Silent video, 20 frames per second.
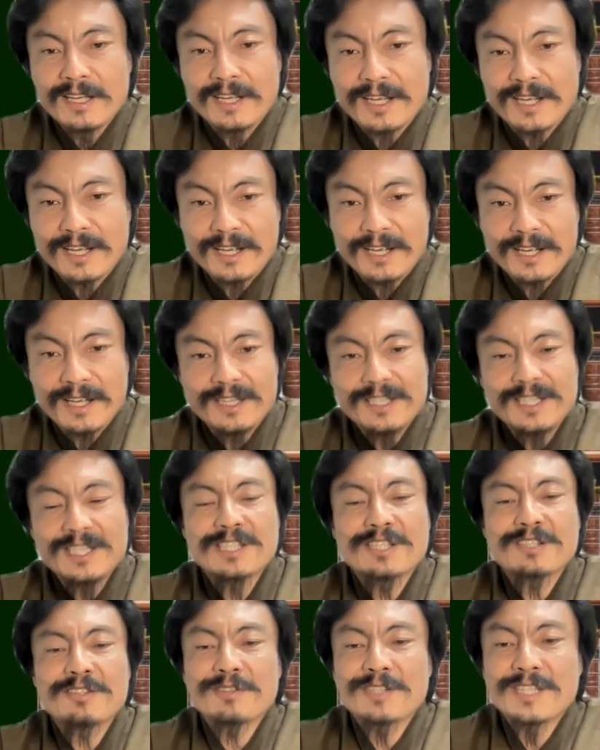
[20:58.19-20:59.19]
えー、
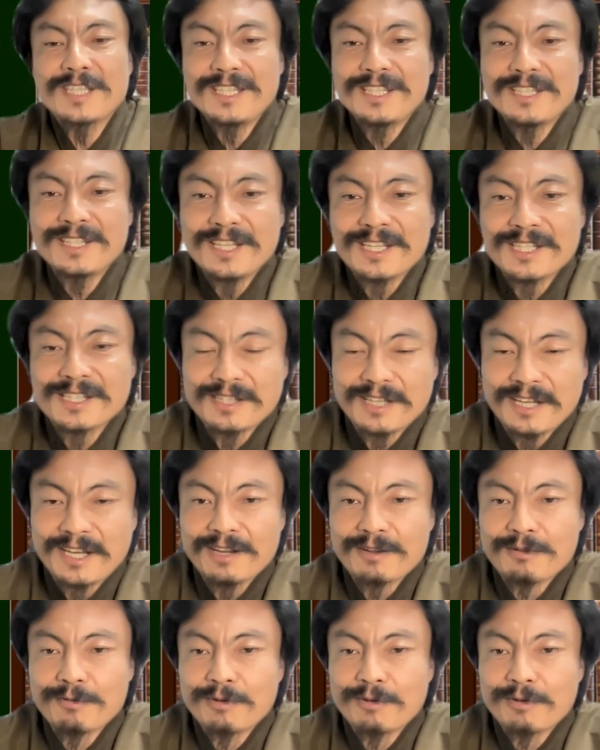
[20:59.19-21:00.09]
リスク菌ですね。